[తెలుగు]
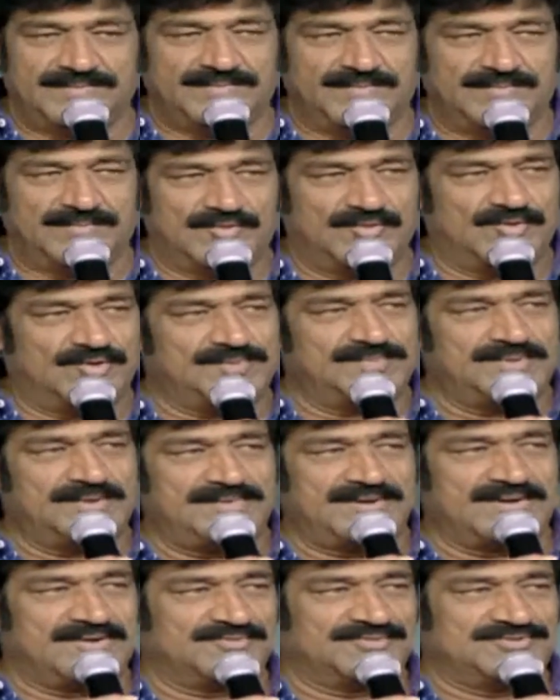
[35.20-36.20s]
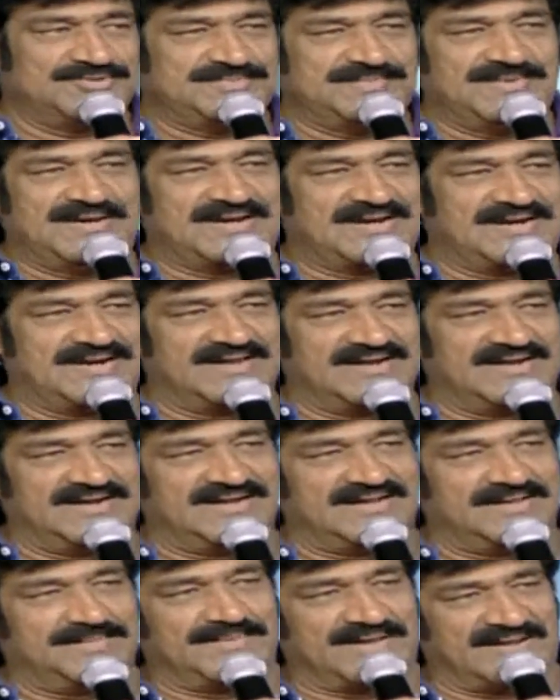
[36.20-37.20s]
మోహన్ బాబు అంకుల్ గురించి
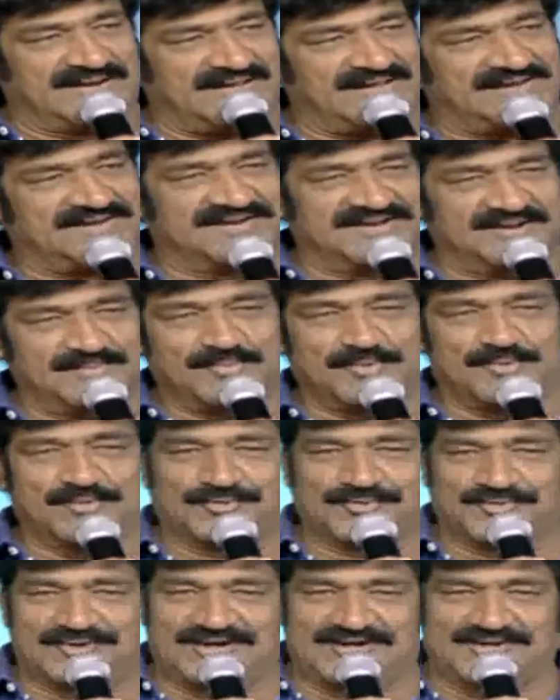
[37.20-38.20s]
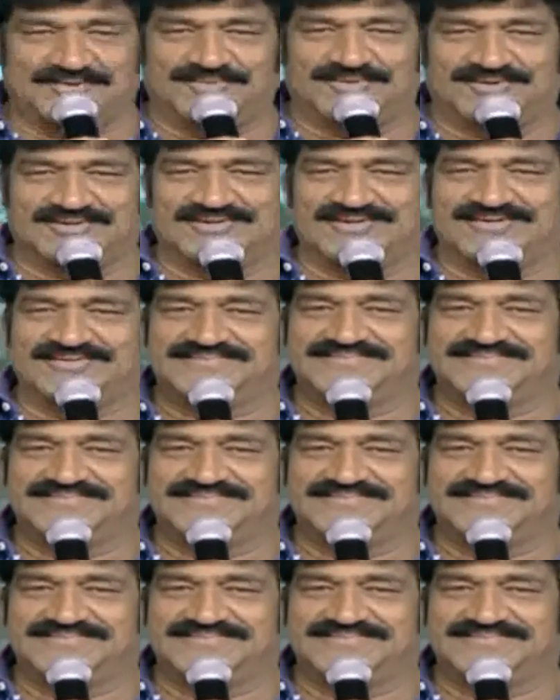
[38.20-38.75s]
మాట్లాడాలంటే మా నాన్న నేను పొగడుకున్నట్టే ఉంటుంది